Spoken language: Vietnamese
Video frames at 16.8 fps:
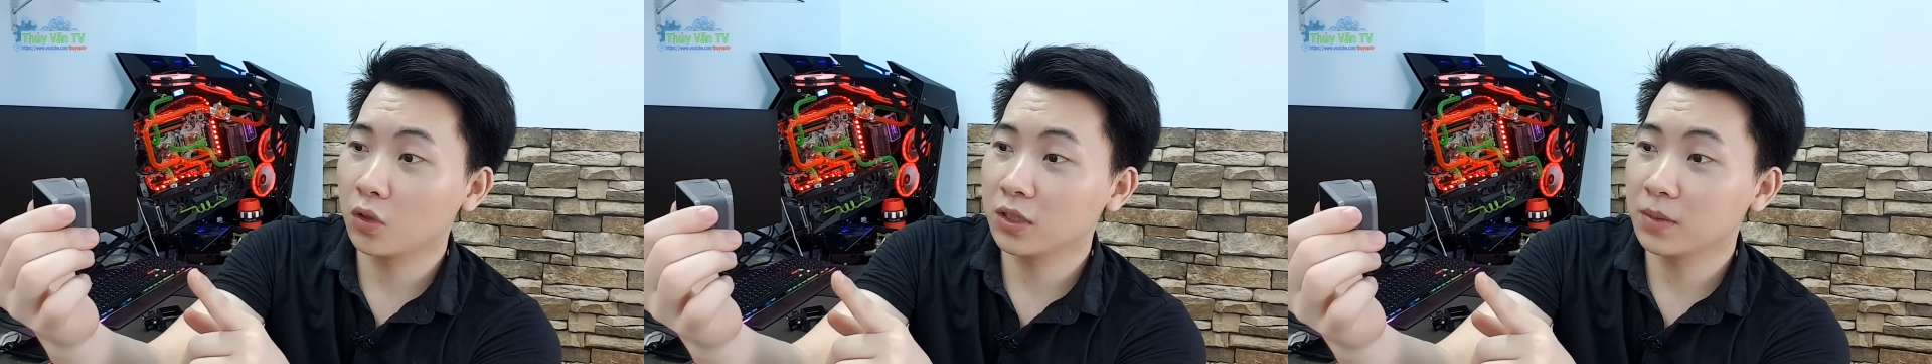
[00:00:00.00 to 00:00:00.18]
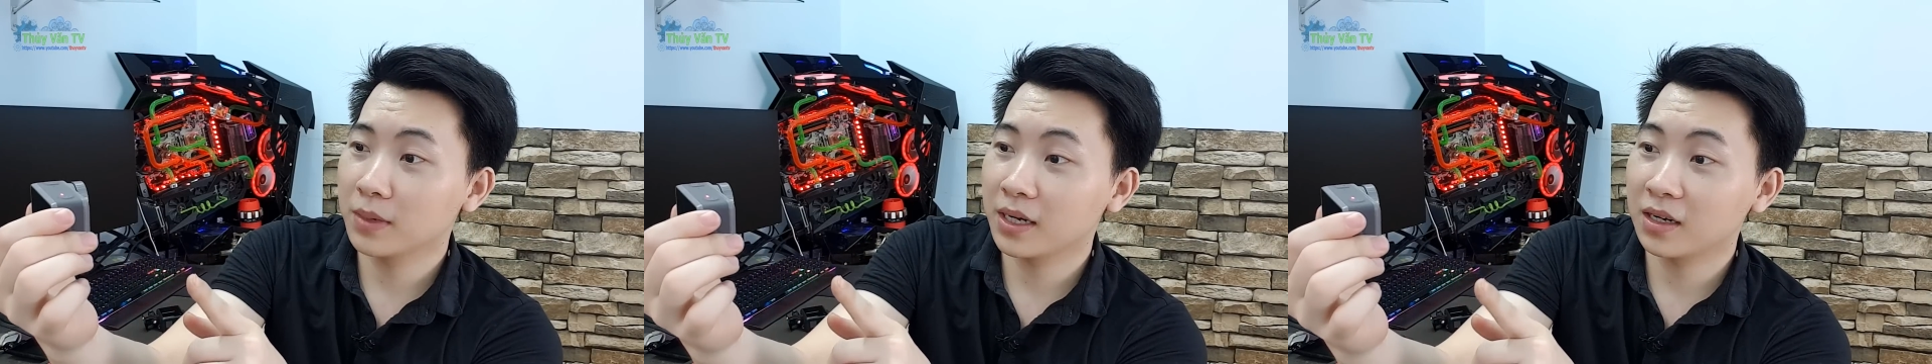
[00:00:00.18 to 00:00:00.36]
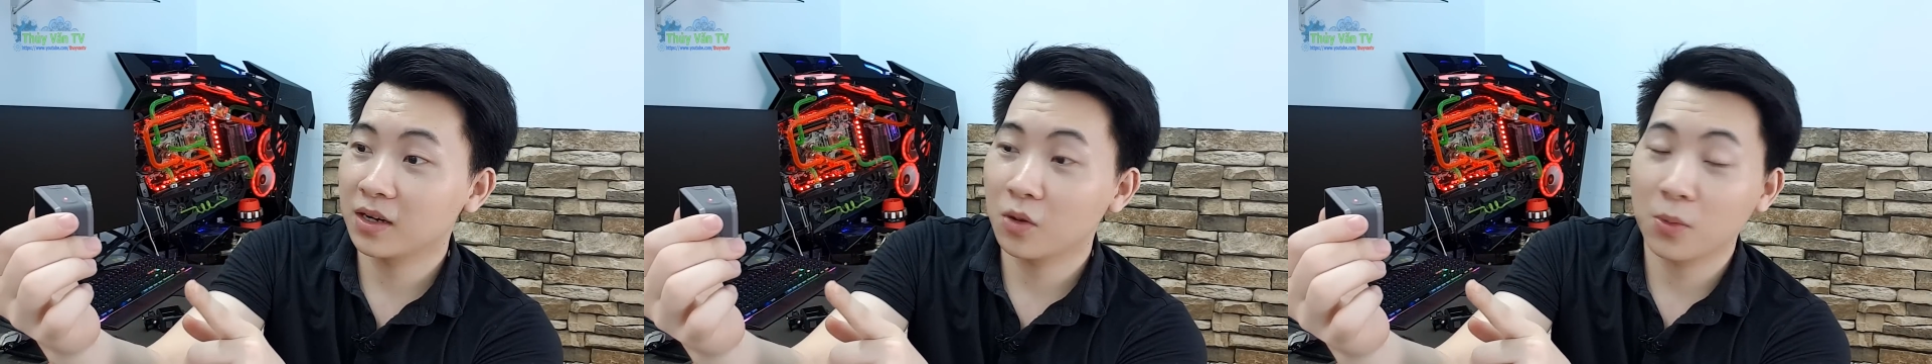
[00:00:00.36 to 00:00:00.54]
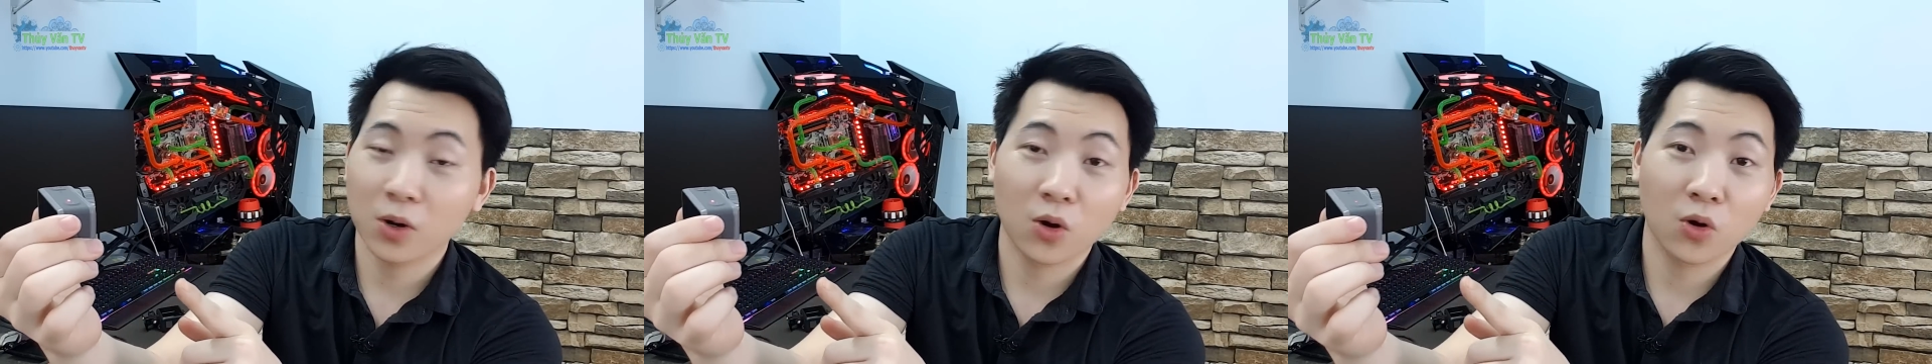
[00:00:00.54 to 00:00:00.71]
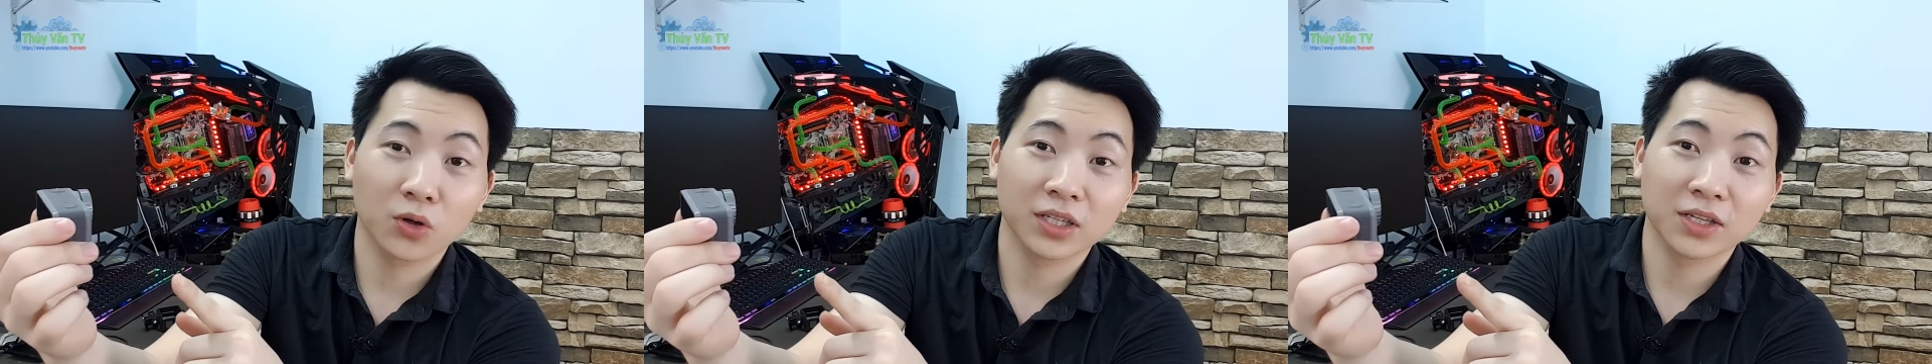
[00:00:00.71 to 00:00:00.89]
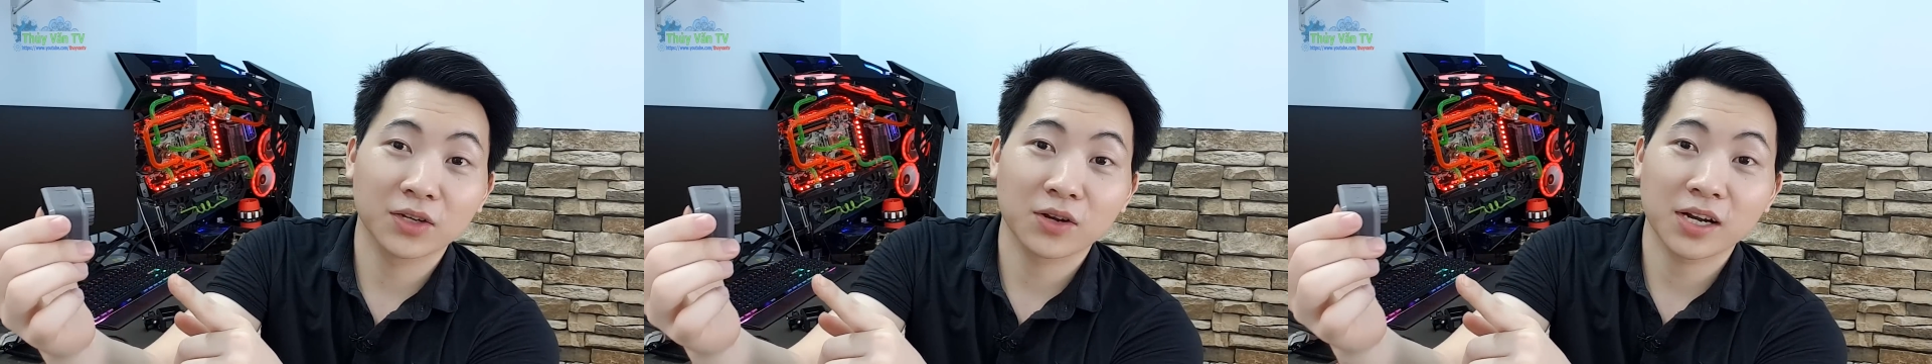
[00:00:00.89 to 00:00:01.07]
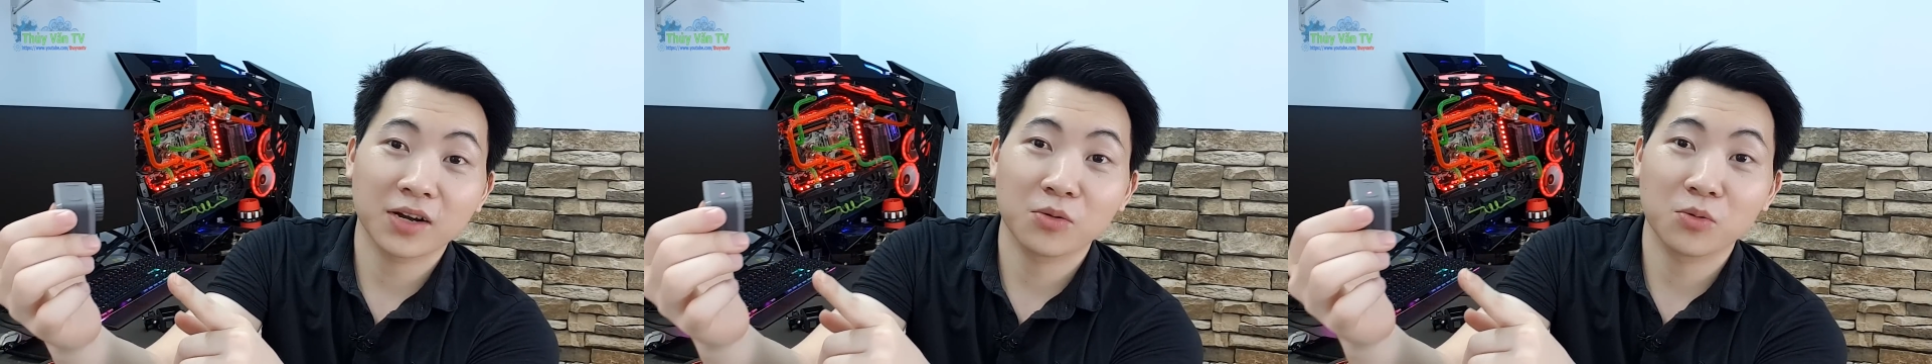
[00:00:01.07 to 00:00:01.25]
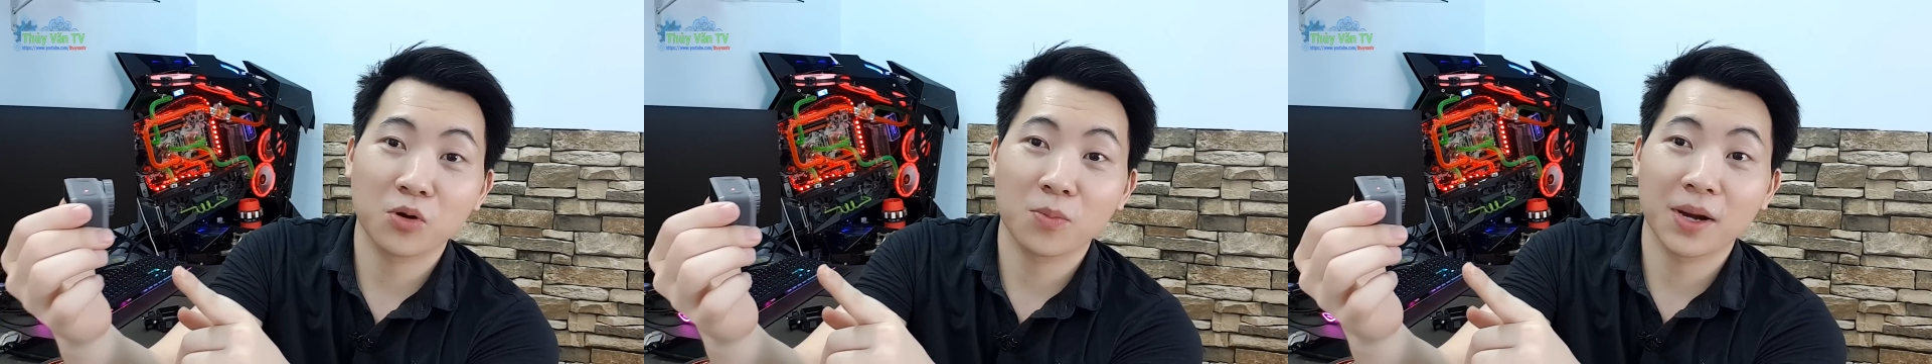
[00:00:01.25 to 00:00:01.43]
nhưng mà GoPro thì nó lại
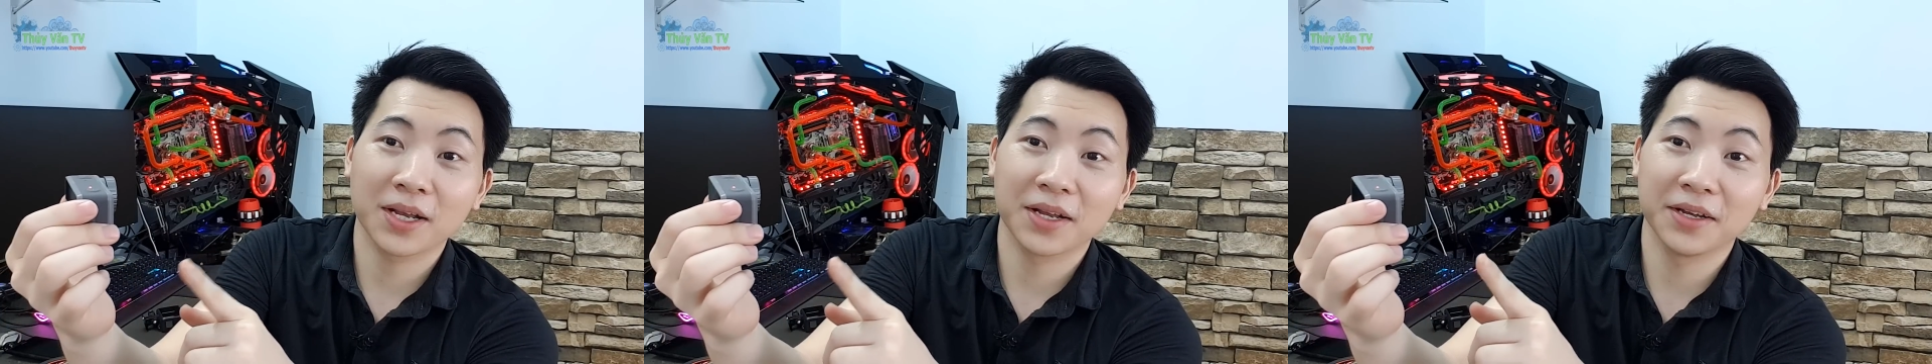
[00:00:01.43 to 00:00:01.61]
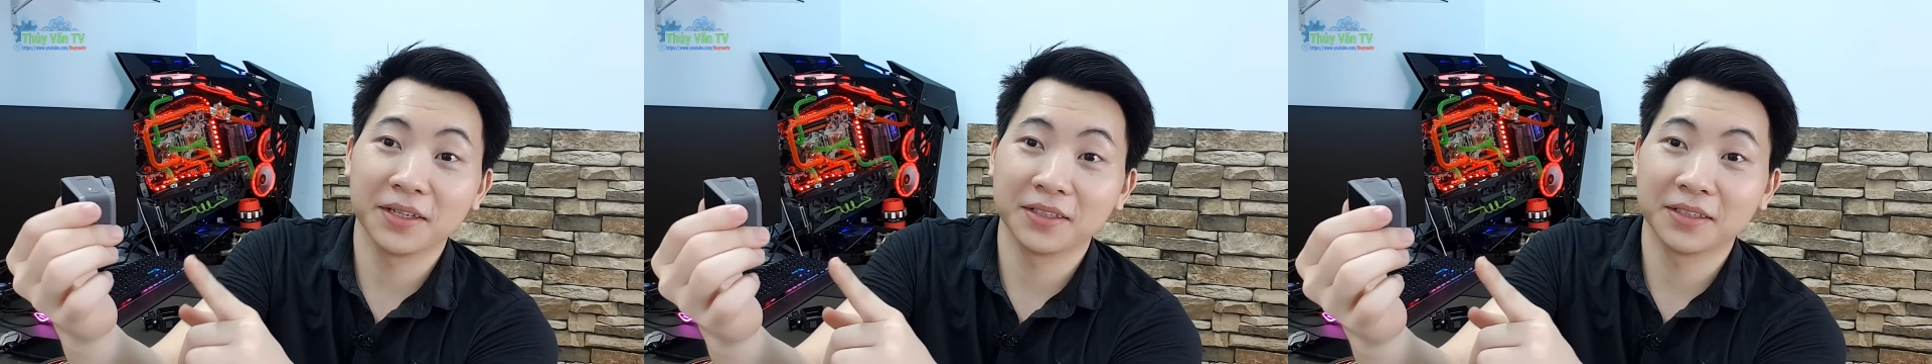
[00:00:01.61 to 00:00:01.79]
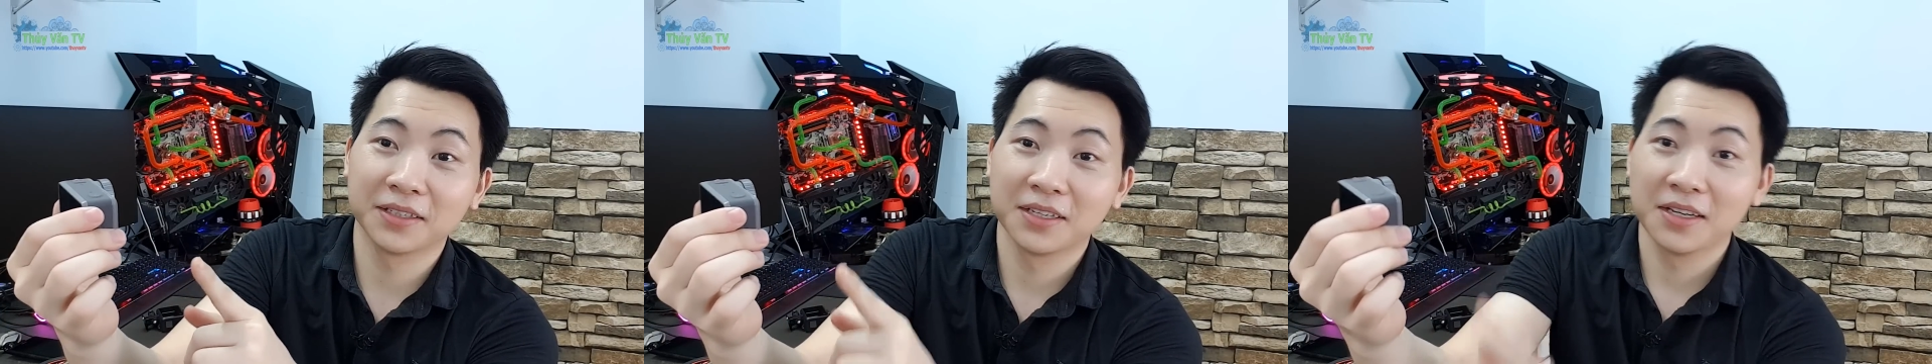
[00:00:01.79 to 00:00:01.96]
không có màn hình.